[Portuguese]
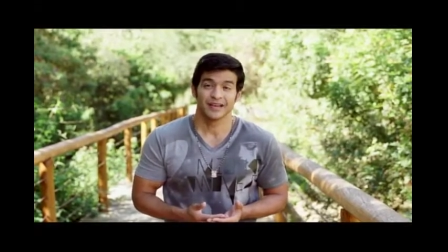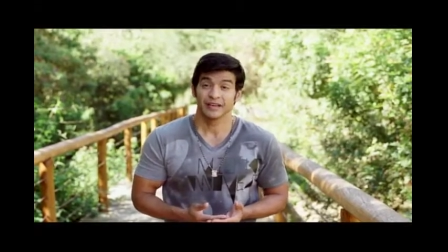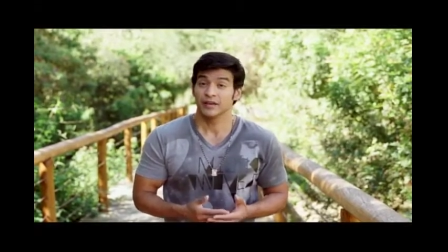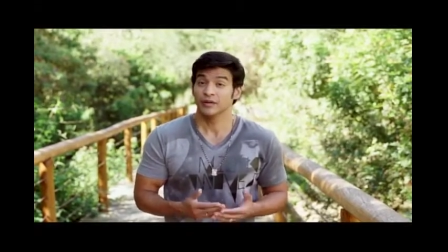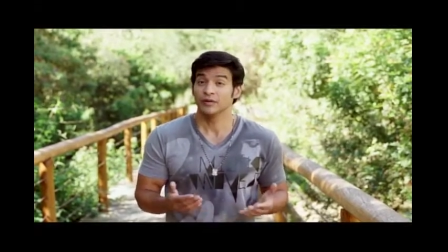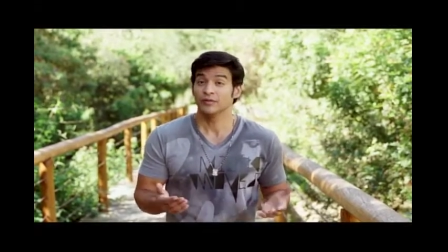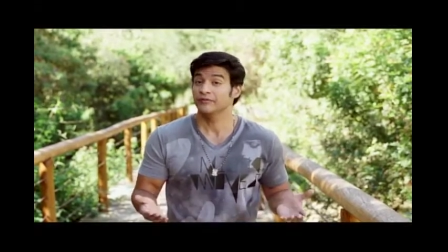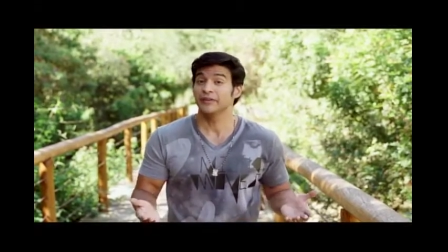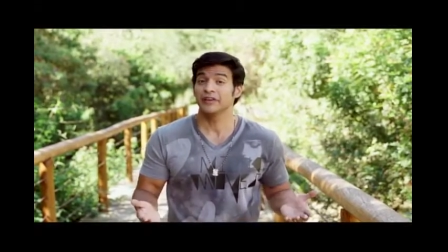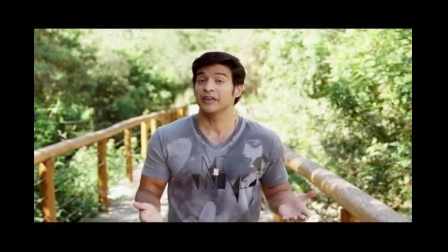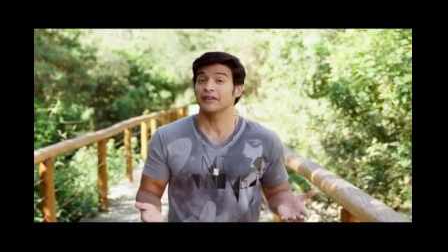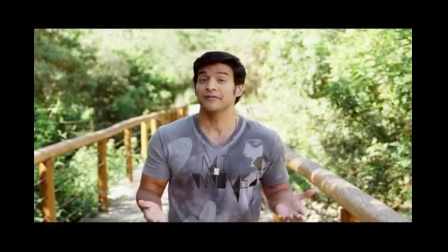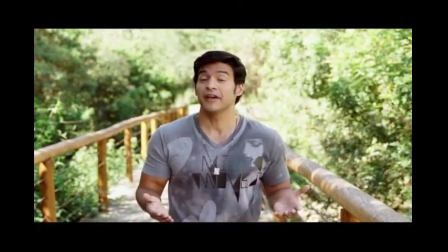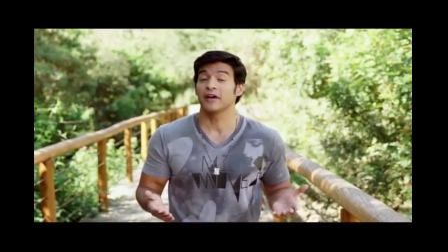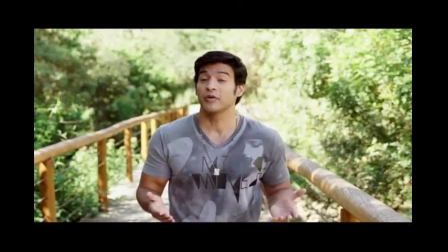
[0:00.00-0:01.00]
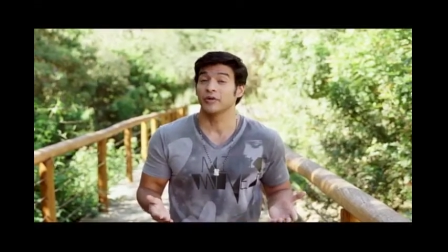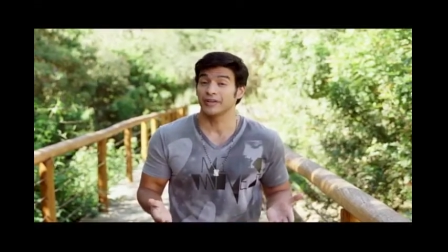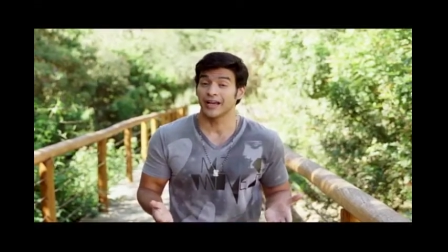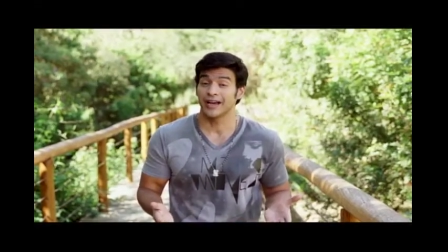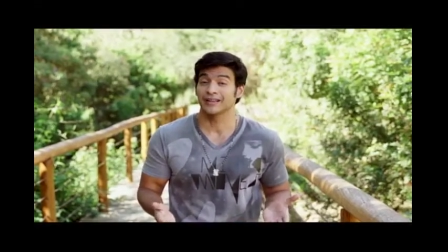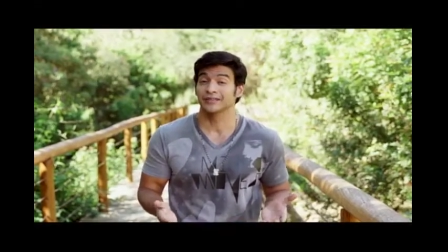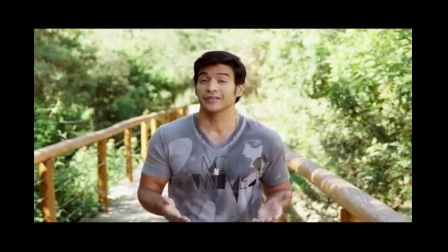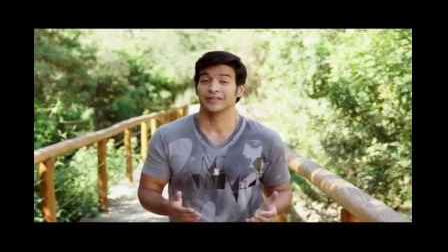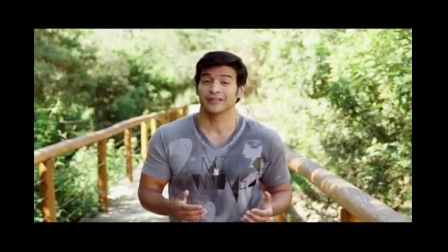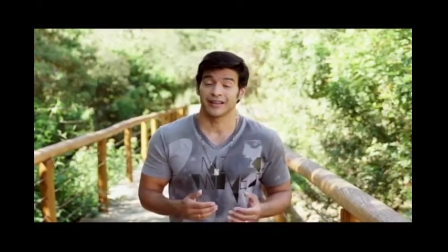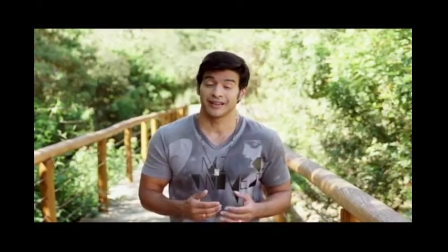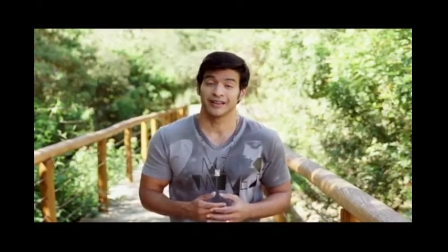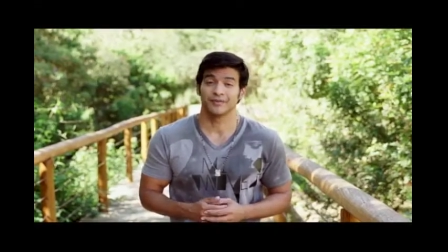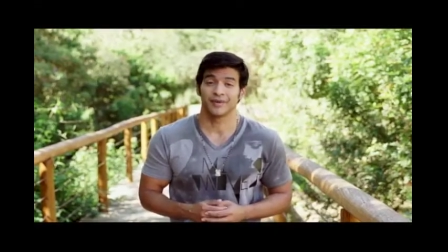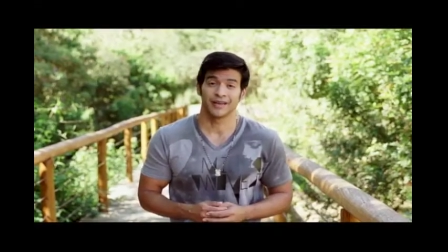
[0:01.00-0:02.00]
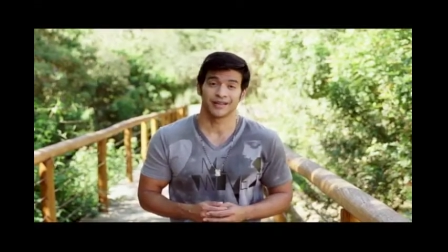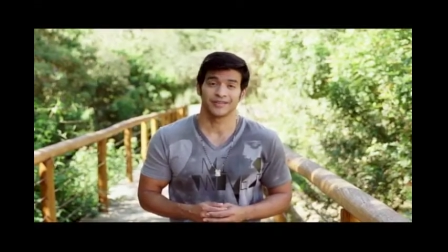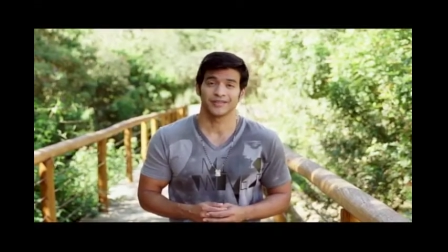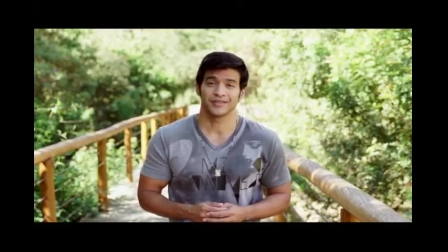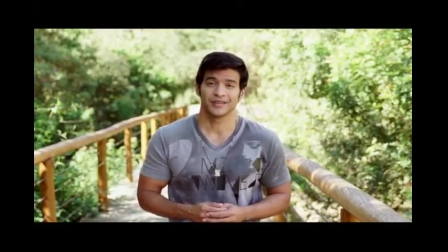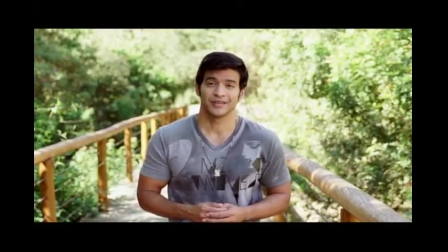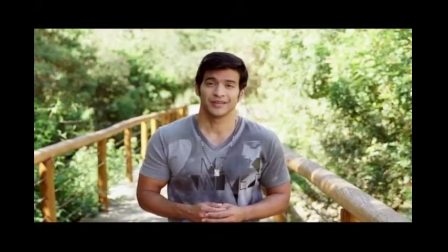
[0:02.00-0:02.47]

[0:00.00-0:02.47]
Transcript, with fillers: que eu não fique envergonhado eternamente,